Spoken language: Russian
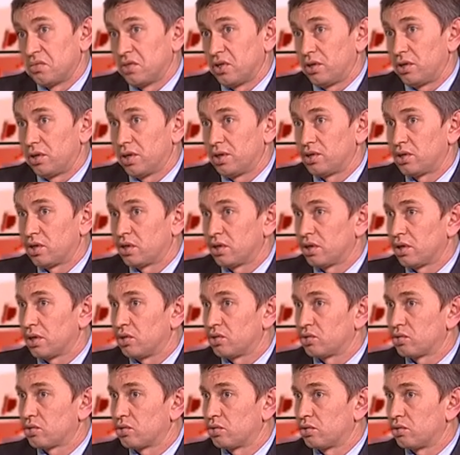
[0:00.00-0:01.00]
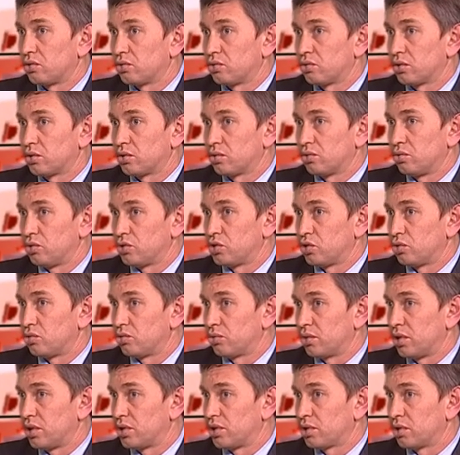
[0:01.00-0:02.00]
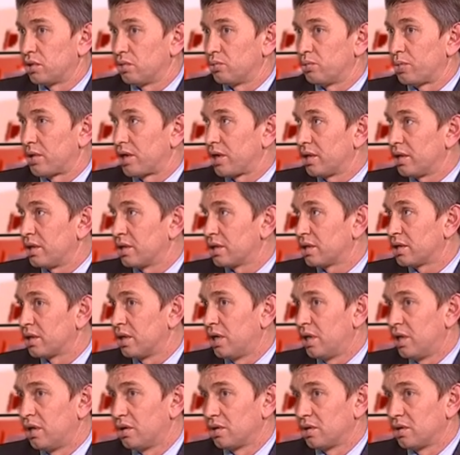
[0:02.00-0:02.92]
Я считаю, что это очень удачный проект.